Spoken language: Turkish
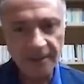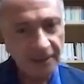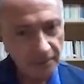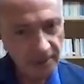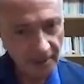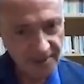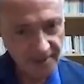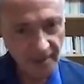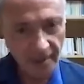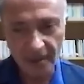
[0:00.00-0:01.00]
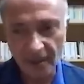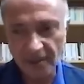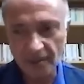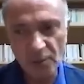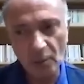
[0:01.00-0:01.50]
parti il binasında kalırmış.